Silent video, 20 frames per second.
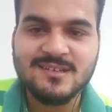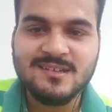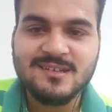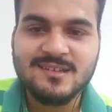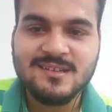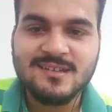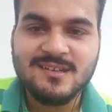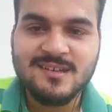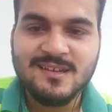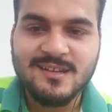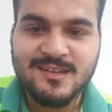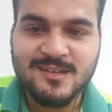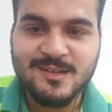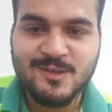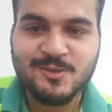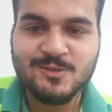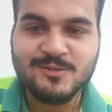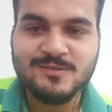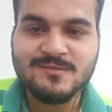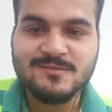रोशन
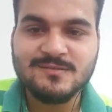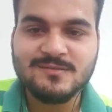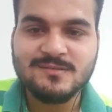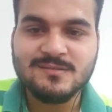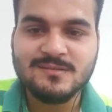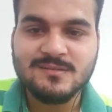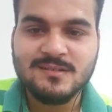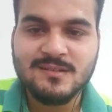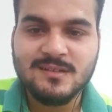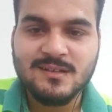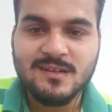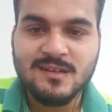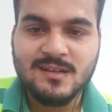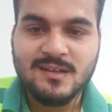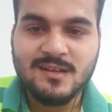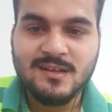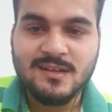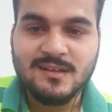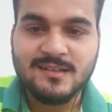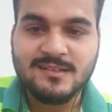यादव जी
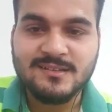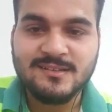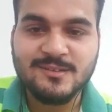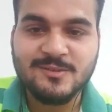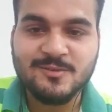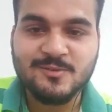हेलो